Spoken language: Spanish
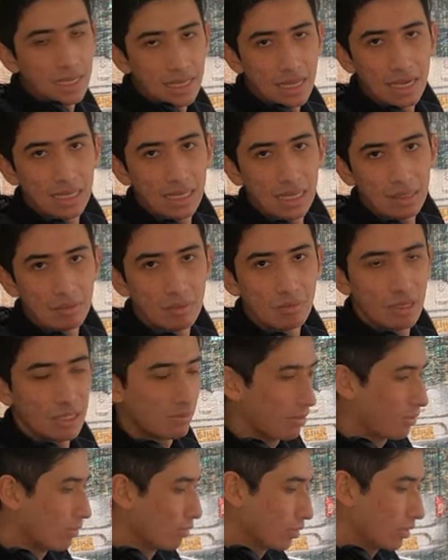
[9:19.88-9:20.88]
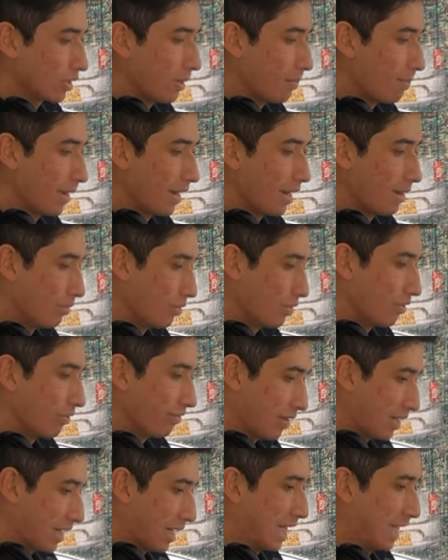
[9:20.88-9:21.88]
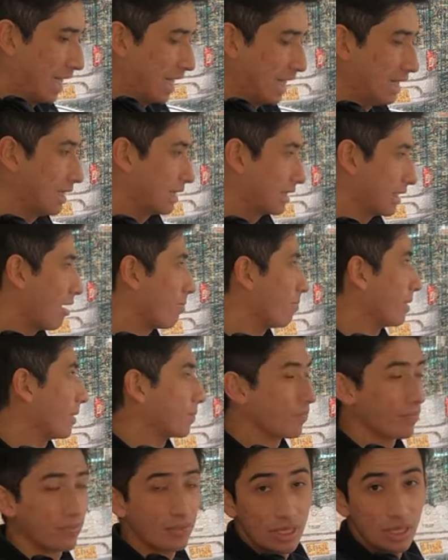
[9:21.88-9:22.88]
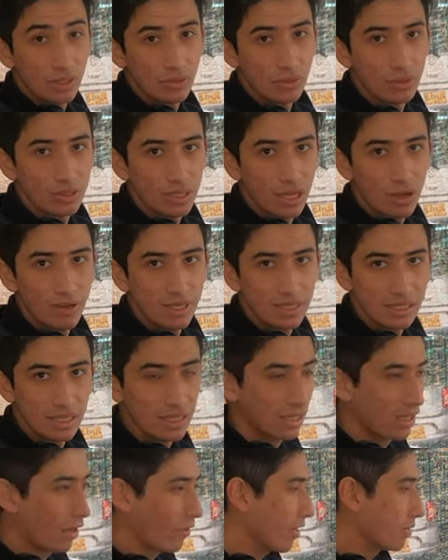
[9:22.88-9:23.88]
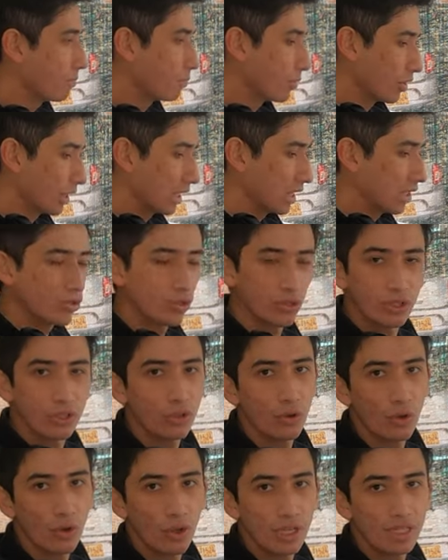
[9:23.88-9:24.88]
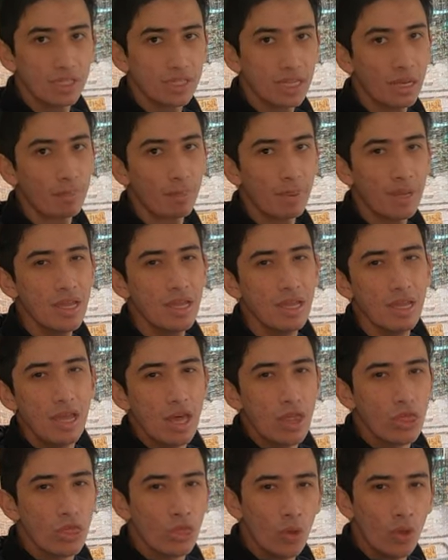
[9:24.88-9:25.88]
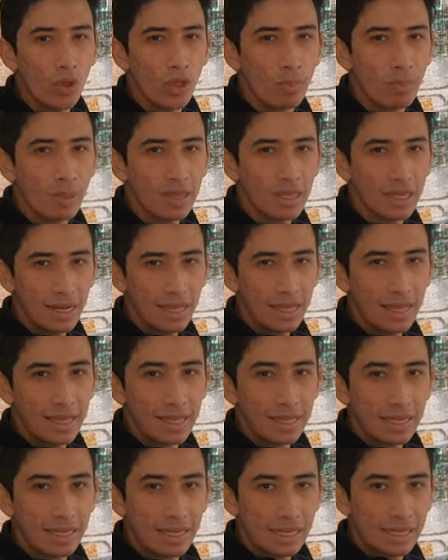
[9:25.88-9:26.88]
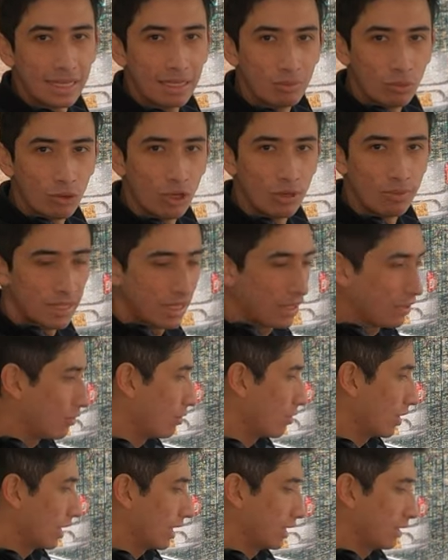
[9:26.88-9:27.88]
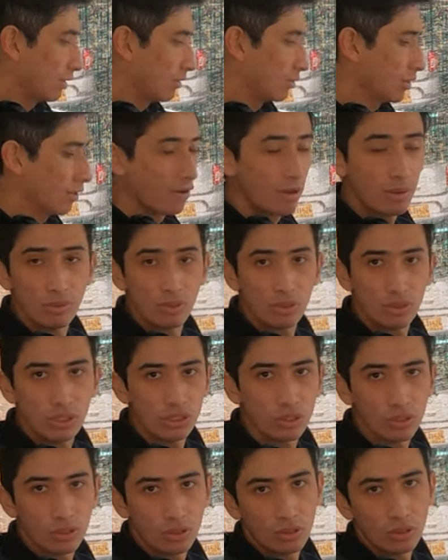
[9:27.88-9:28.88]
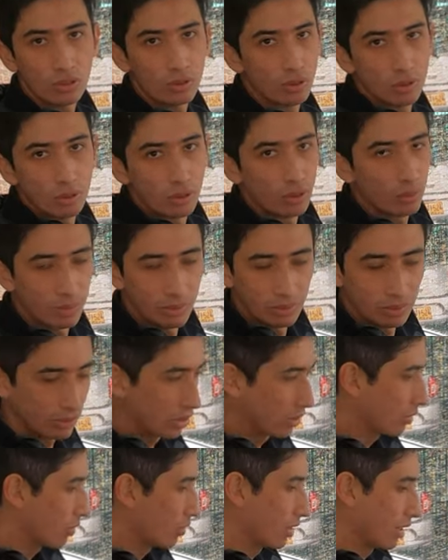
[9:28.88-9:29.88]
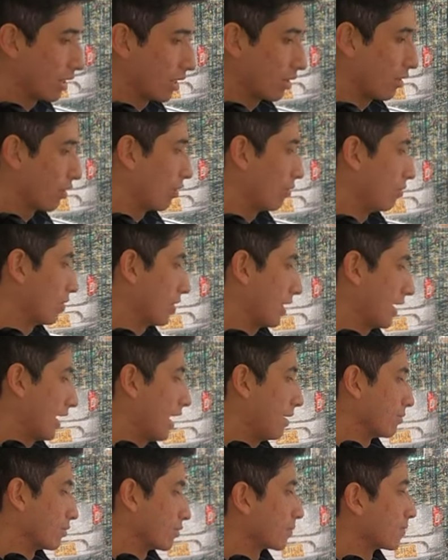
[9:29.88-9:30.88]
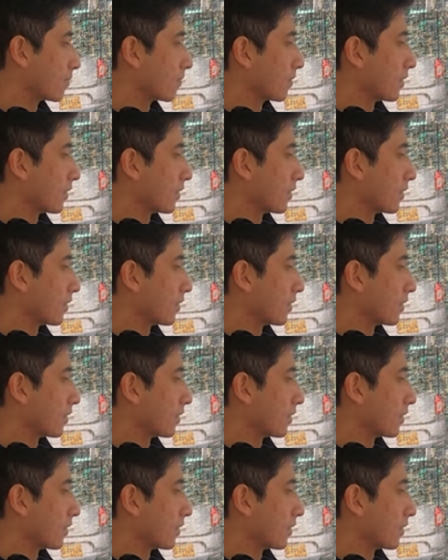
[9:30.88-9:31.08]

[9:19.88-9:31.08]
y al que a mí más me gusta para modificar el escape. Eso está bastante bien porque el sonido del escape no dependerá del modo de manejo en lo que lo llevemos, sino lo podemos escoger como queramos.